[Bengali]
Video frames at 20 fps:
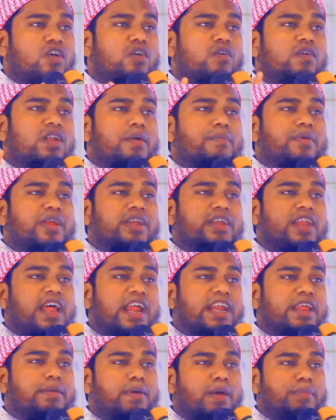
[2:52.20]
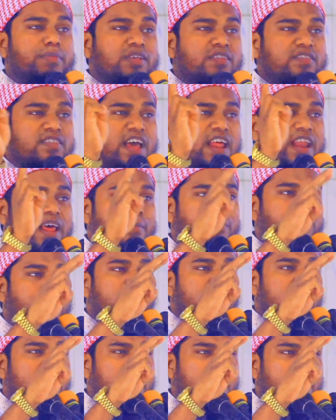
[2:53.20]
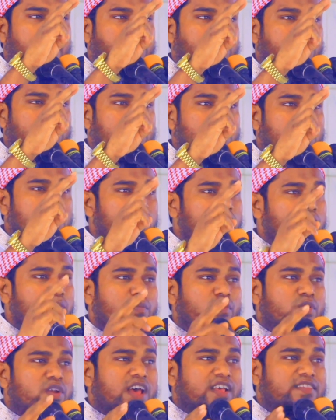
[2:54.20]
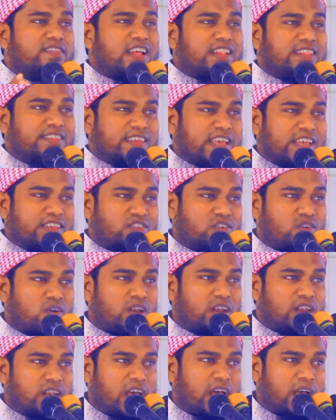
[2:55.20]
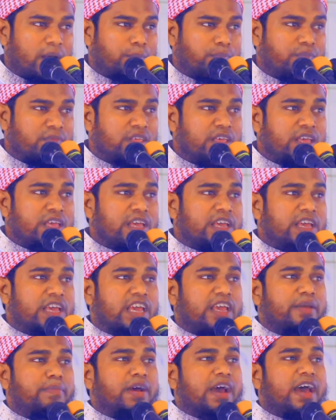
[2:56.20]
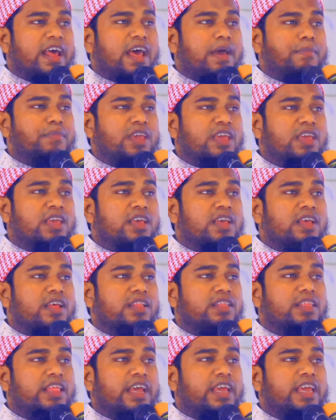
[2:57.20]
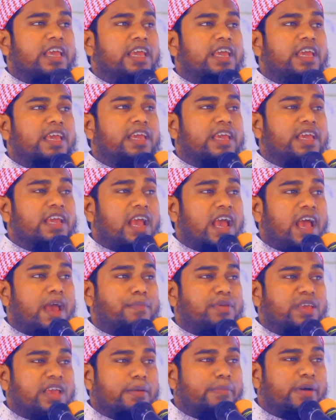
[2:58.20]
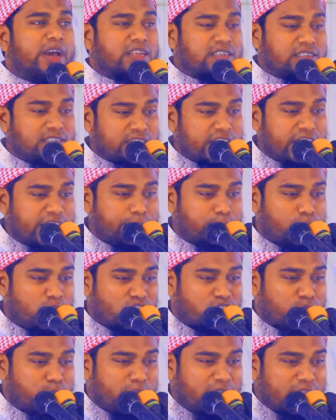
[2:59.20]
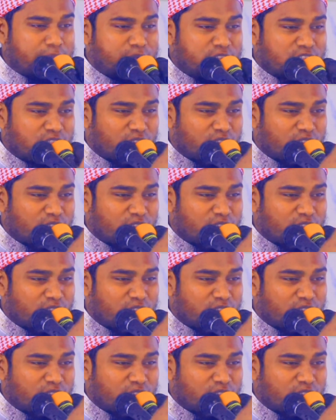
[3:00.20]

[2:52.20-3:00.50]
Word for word: যখন আমি ডানে বামে সালাম ফিরালাম মোনাজাত শেষ করলাম এবার আমি দেখি আমি আবার সেই মজমার